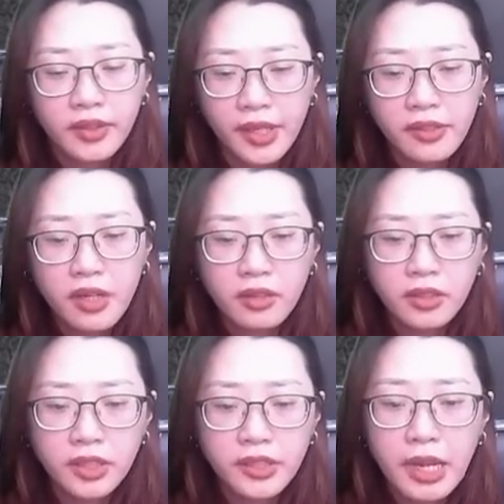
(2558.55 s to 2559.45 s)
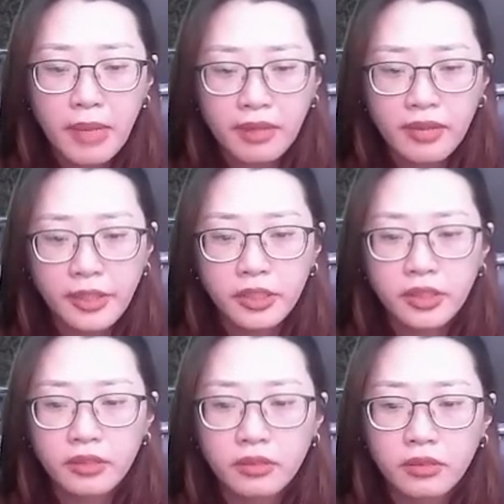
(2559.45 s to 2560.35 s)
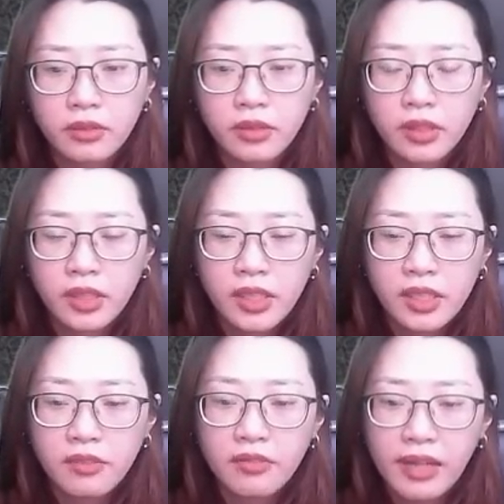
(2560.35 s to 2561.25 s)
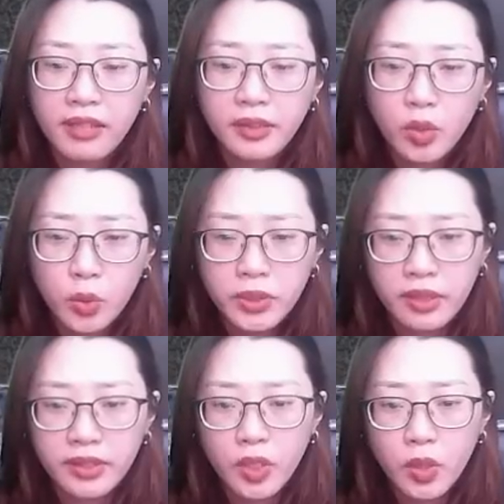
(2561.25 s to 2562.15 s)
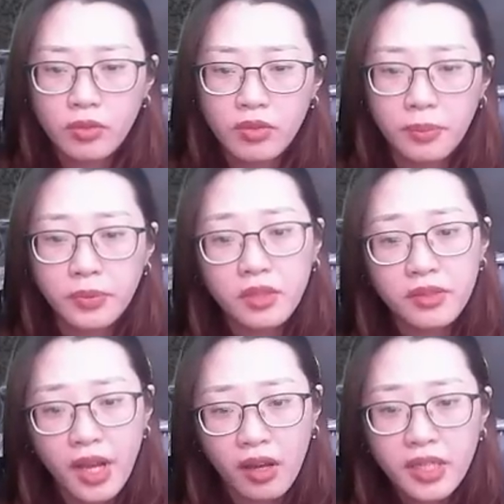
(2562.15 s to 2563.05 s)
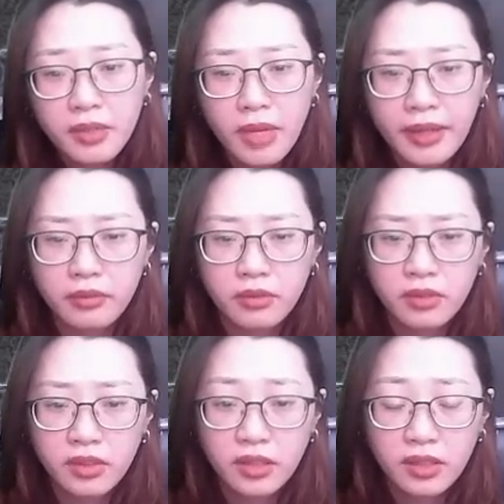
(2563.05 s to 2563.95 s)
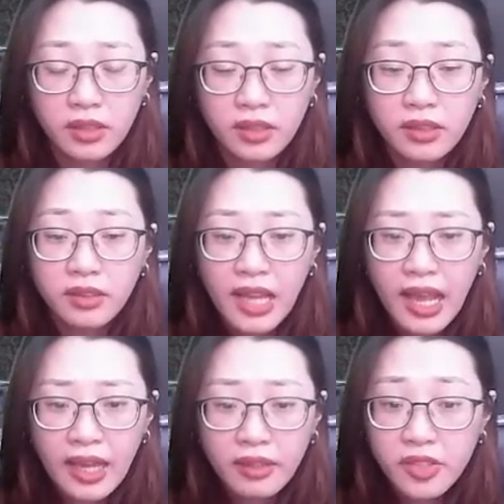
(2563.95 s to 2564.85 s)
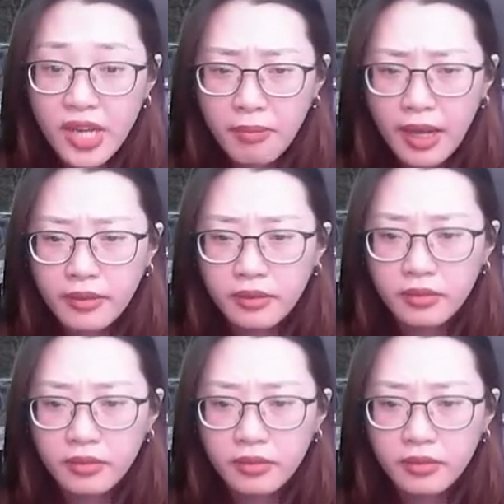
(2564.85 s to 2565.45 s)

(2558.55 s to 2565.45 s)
Chỉ cần ngươi ra mặt là được. Vạn Lý Tú sửng sốt, lập tức đỏ hết mặt. Ta ra mặt?